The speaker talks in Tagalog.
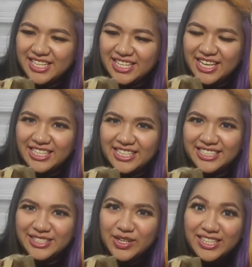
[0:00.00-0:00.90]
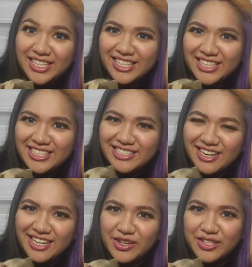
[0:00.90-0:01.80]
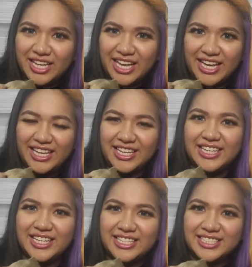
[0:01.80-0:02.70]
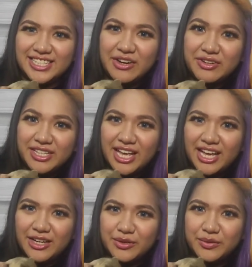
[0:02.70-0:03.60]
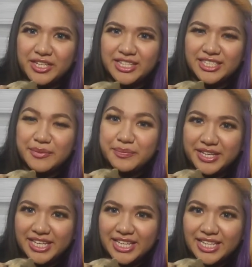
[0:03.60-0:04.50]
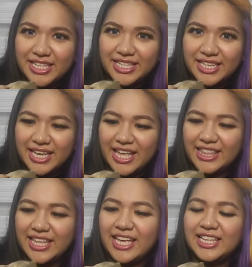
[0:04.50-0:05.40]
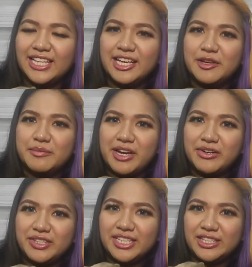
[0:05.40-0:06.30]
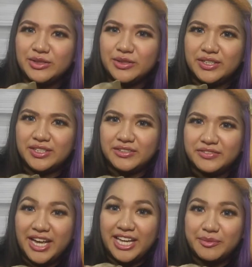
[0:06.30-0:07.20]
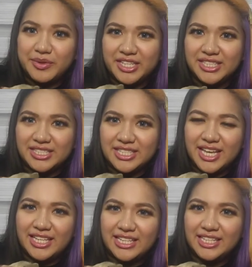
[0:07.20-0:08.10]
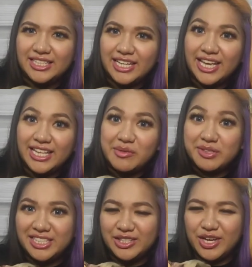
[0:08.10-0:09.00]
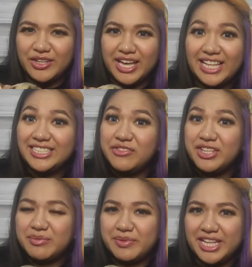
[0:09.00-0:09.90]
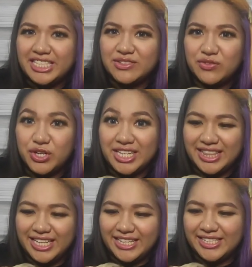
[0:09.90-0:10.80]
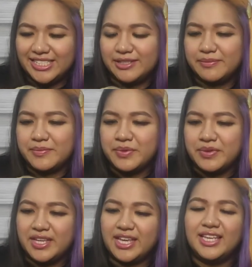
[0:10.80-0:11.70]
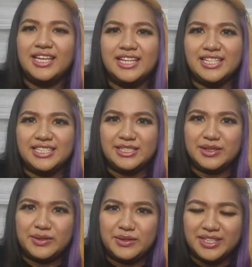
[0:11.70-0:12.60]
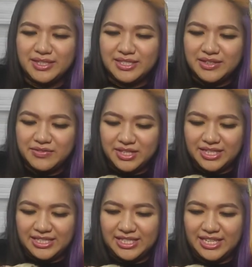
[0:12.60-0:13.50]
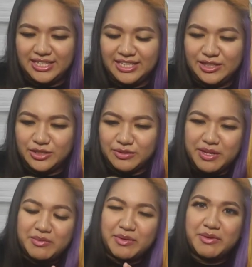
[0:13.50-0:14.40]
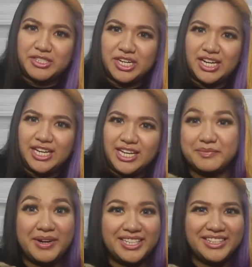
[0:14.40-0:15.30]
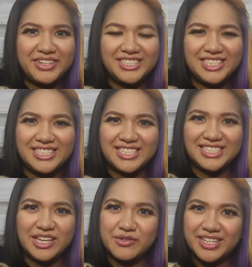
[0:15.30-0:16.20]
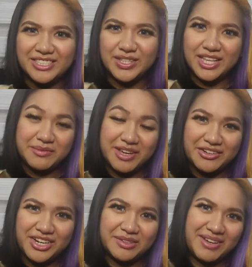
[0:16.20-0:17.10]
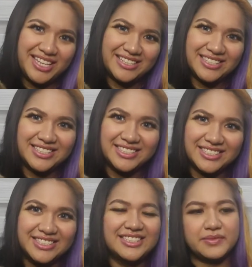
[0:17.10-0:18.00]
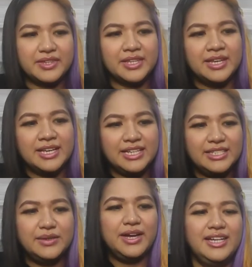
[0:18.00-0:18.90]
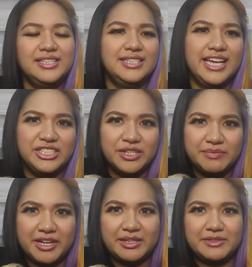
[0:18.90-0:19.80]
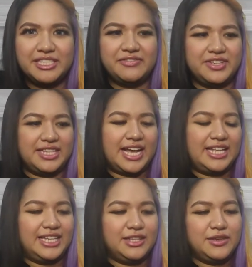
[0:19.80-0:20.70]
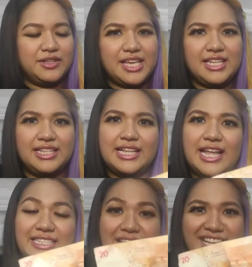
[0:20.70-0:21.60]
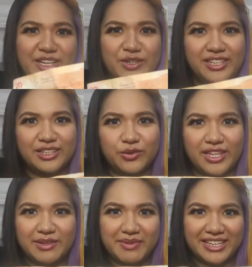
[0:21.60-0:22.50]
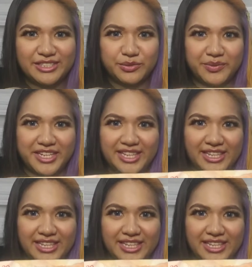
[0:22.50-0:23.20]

Yan. So, ang tinadede niya ngayon ay Cerelac with some milk and then meron din tong vitamins and ang nilagay namin dito ay yung L-Civet Plus for kittens. Okay? So, itong civet kasi natin to, baby pa siya. Bottle pa siya since day 1 so they'll make great pets. So, ang Asian Palm Civet Cat, ito yung nakikita natin sa likod ng 20 peso bill.